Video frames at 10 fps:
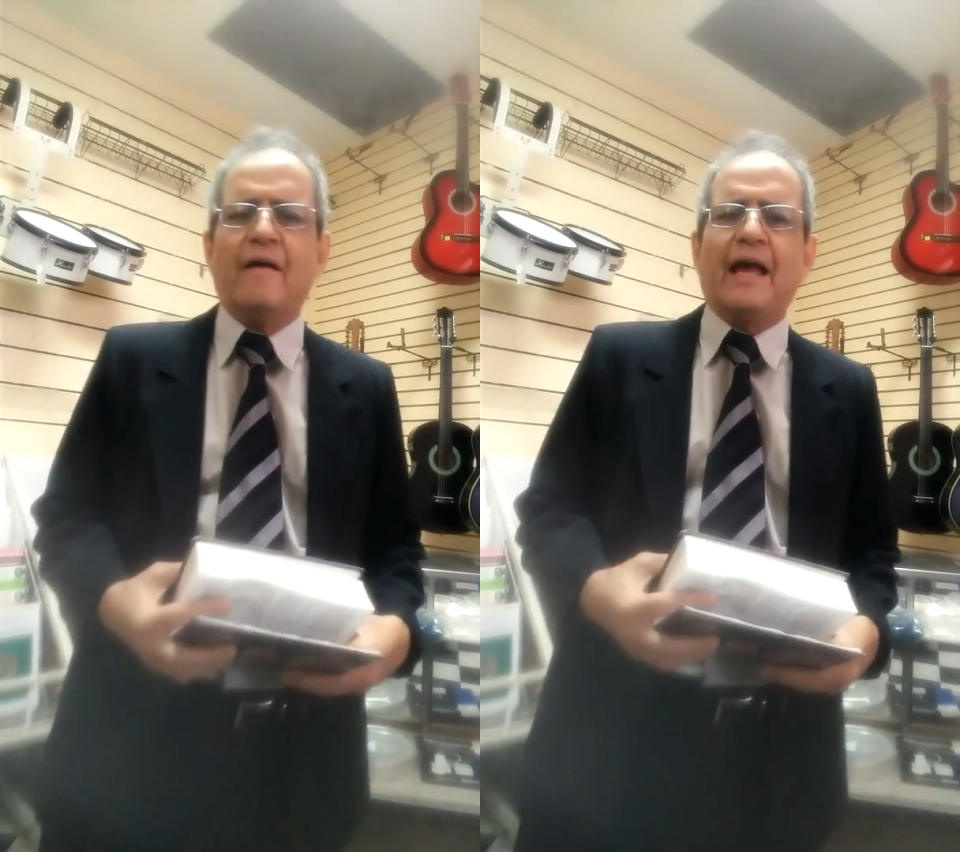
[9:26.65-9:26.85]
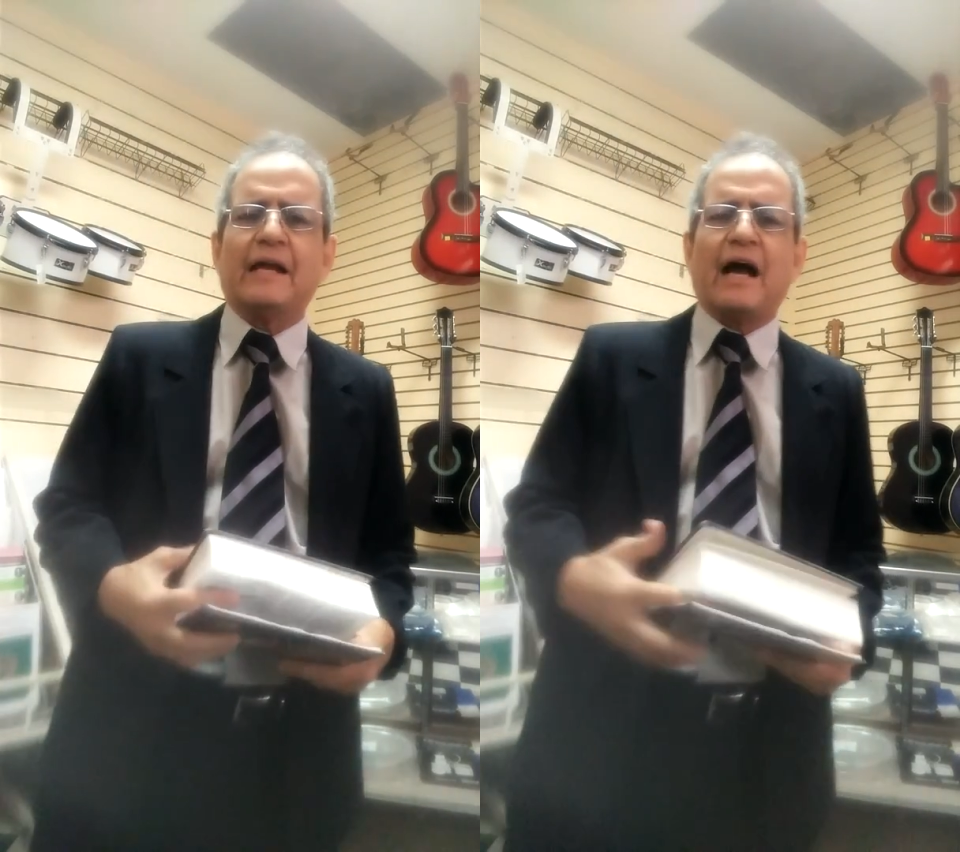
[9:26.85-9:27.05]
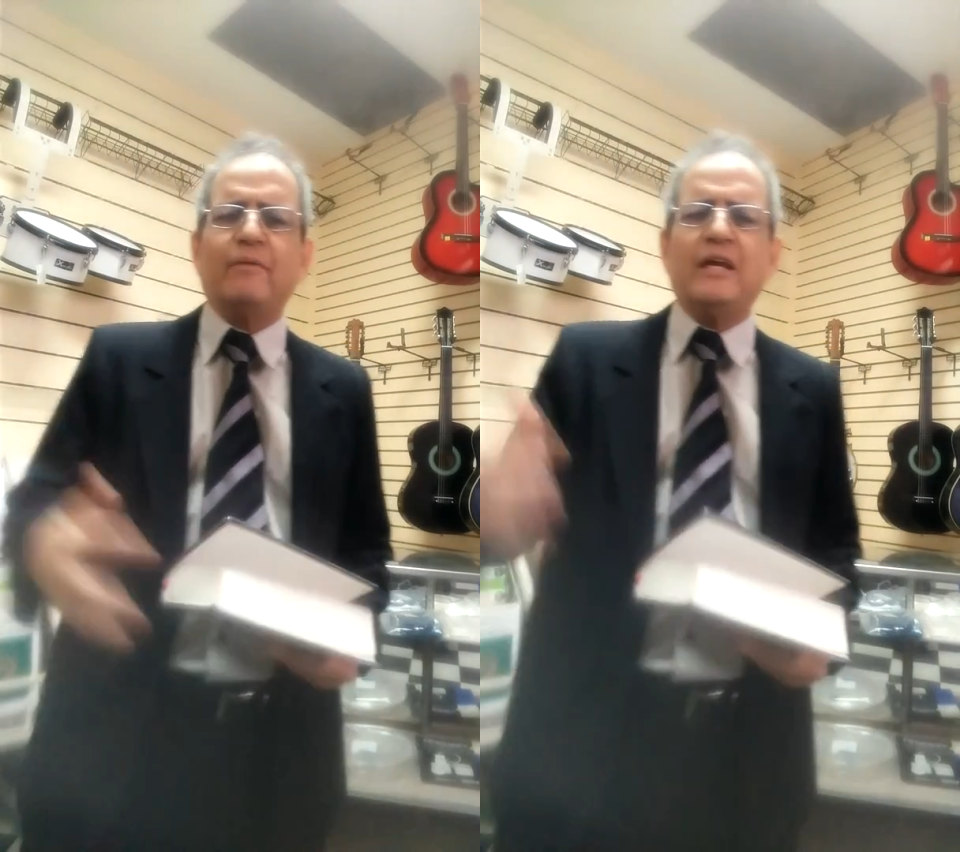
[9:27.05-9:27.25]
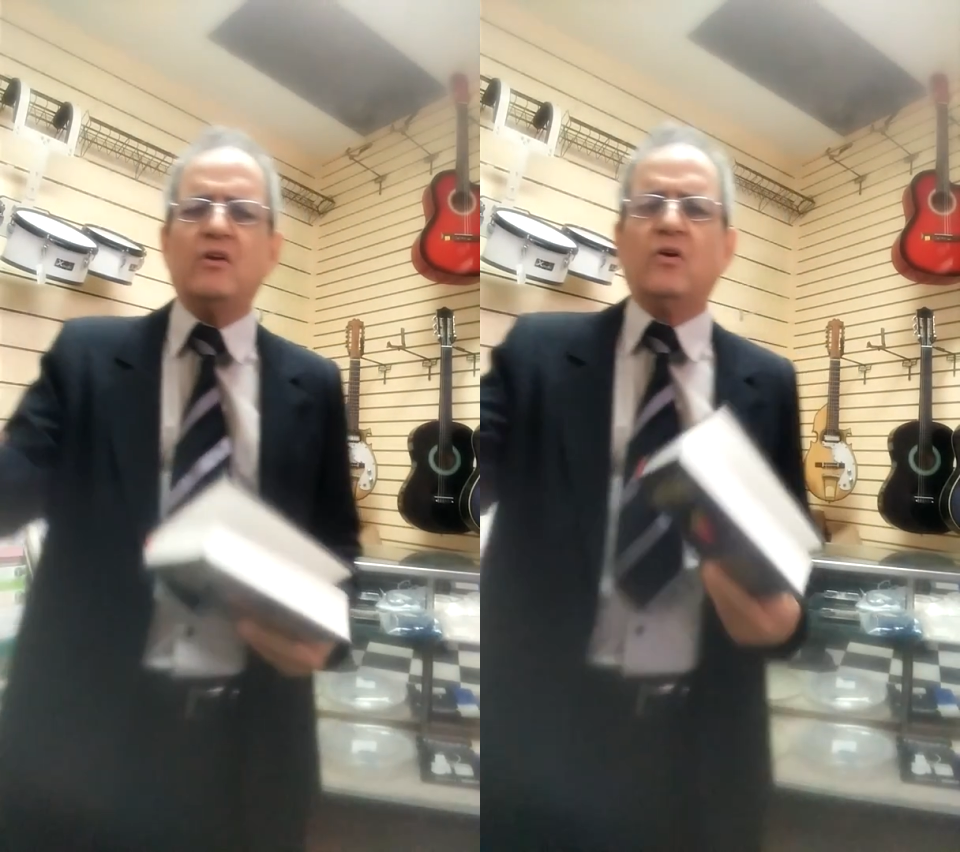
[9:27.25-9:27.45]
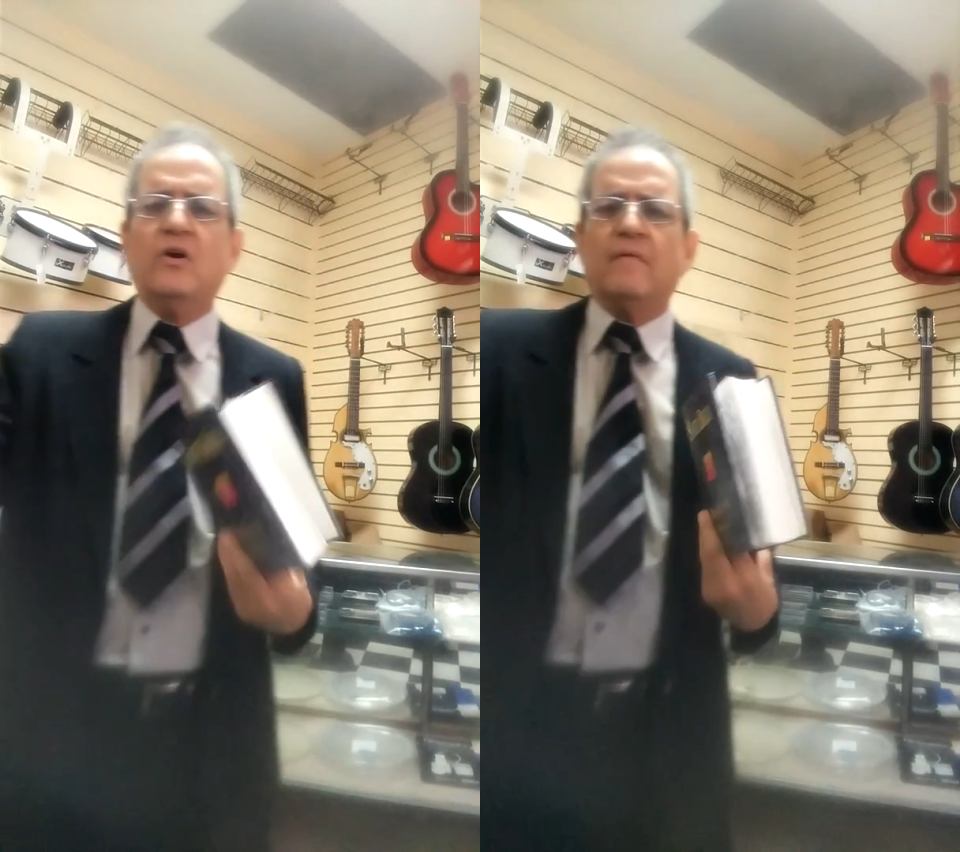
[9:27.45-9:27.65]
el
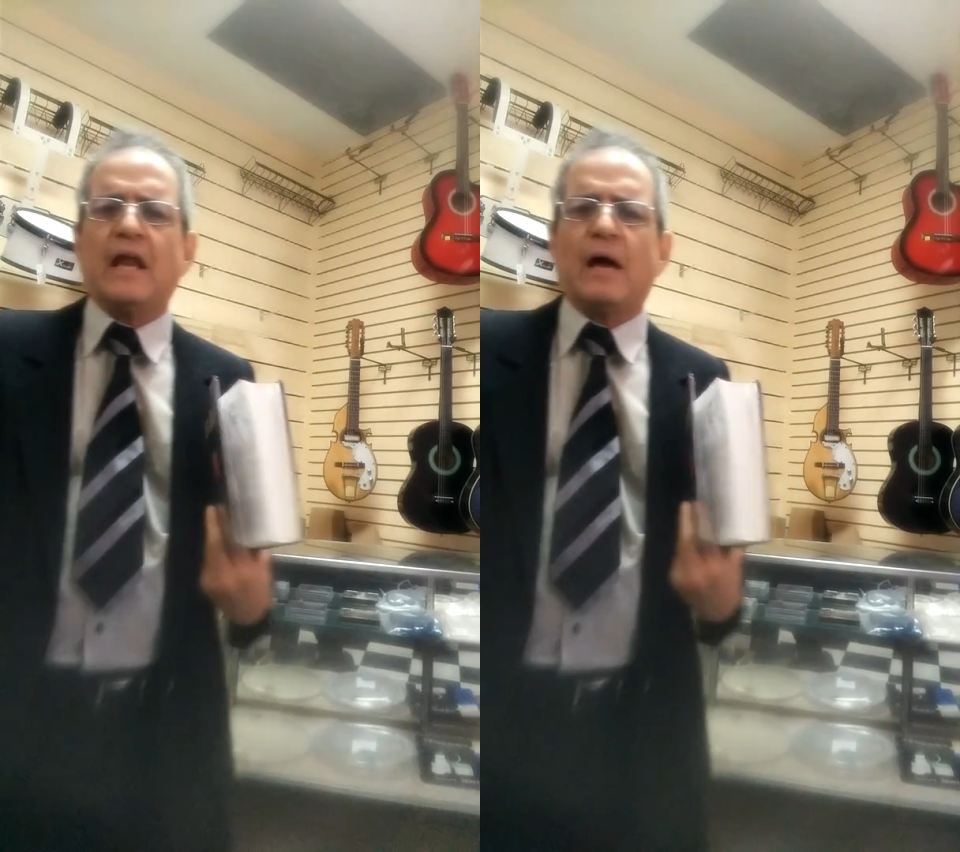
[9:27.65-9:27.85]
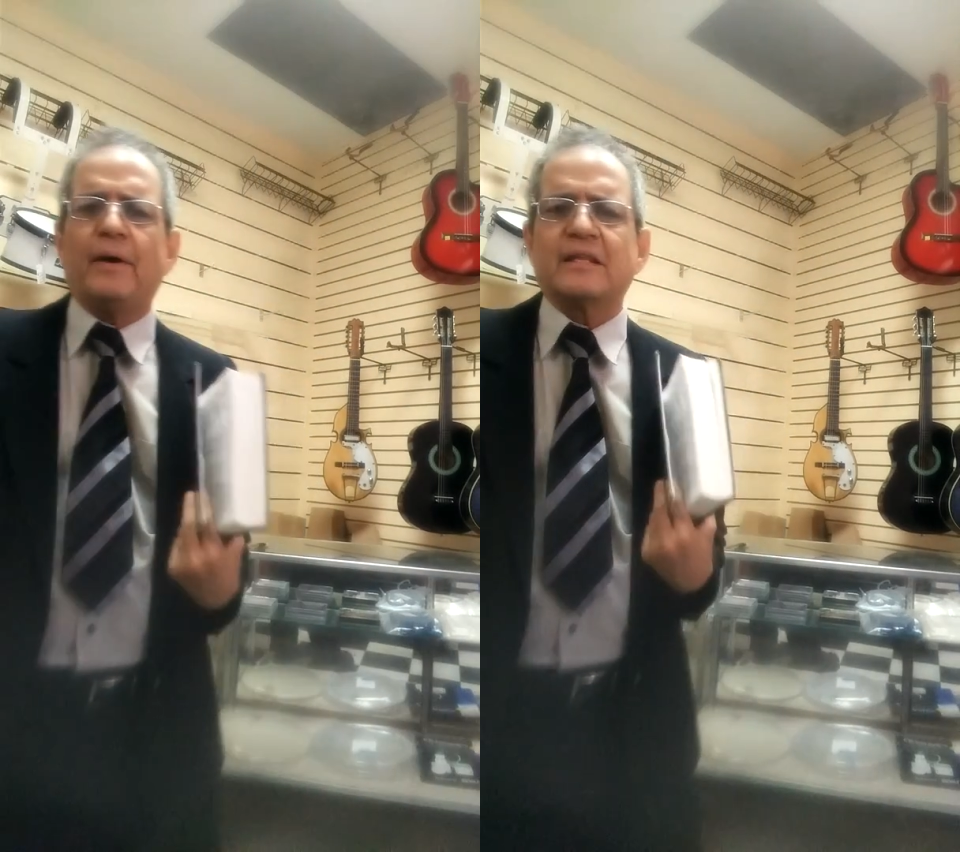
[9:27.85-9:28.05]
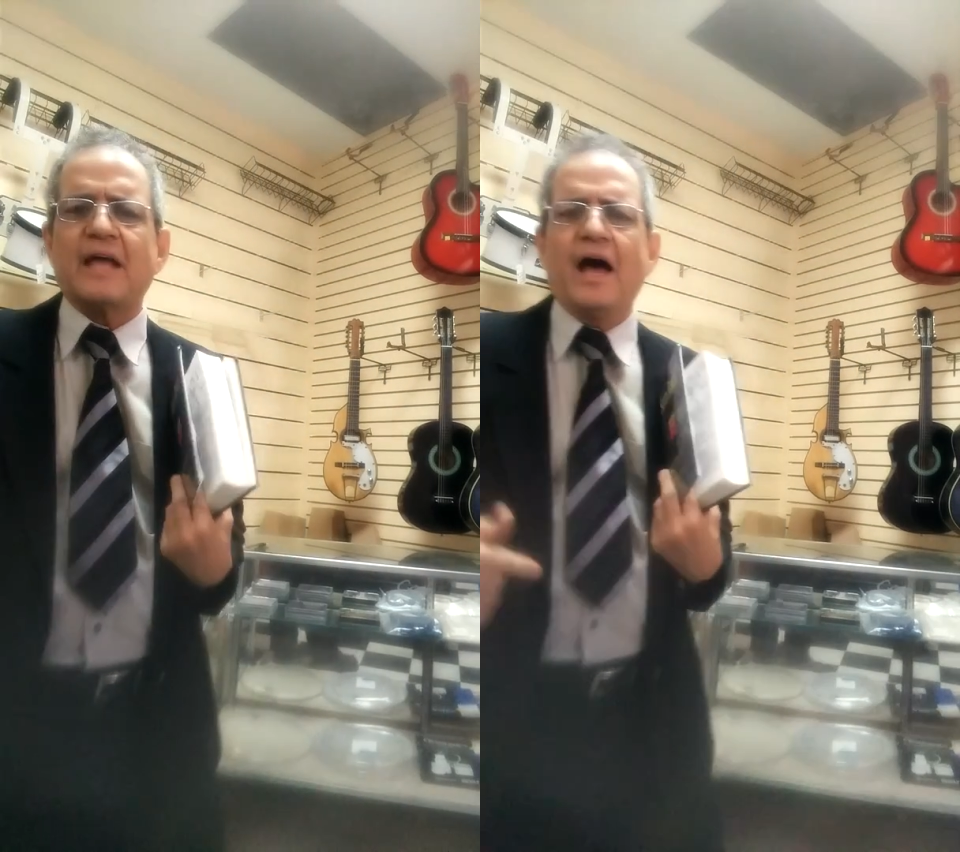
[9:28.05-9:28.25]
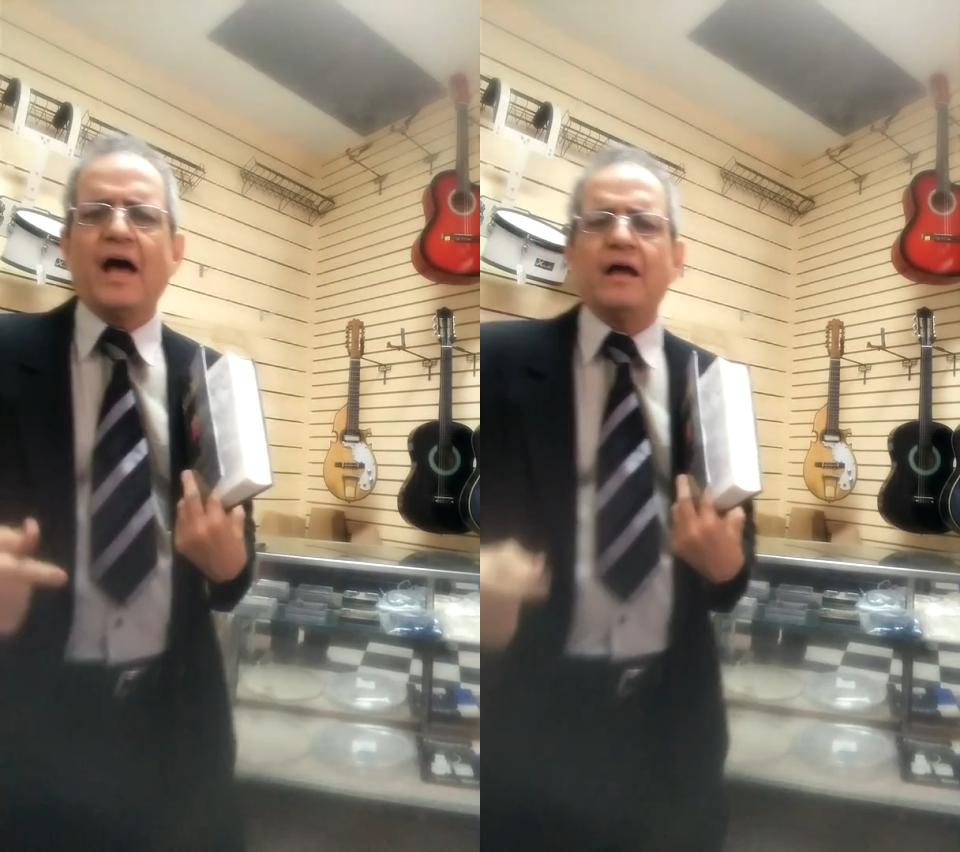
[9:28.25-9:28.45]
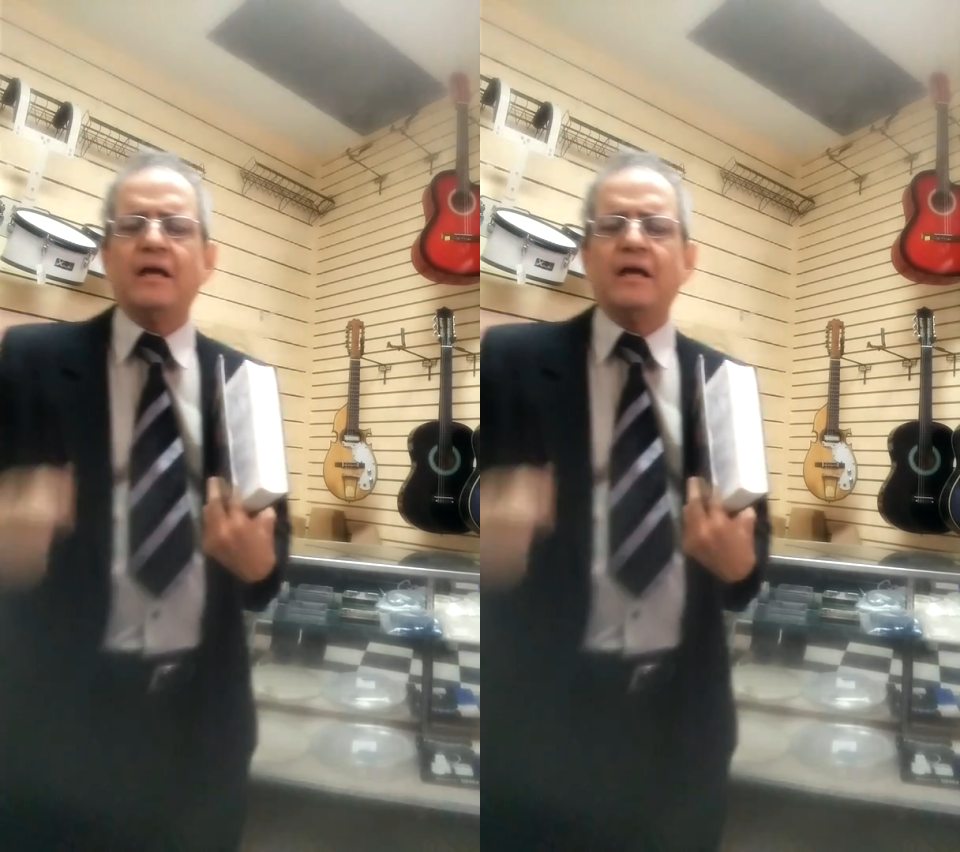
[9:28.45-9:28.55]
camino, la verdad